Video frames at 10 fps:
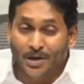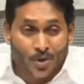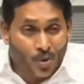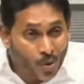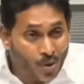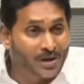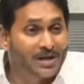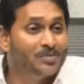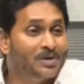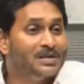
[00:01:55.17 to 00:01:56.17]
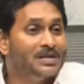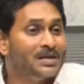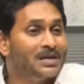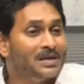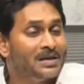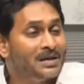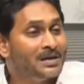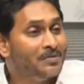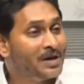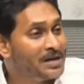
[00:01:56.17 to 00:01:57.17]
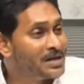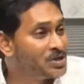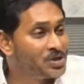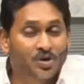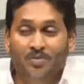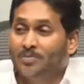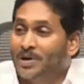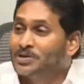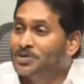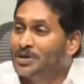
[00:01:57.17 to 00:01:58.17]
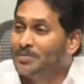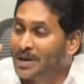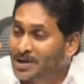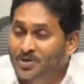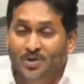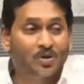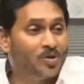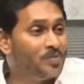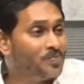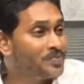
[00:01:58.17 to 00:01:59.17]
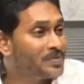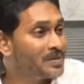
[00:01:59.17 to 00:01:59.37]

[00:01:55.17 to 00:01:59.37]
ఇన్ని కోట్ల మంది వెంకటేశ్వర స్వామి భక్తుల మనసుల్లో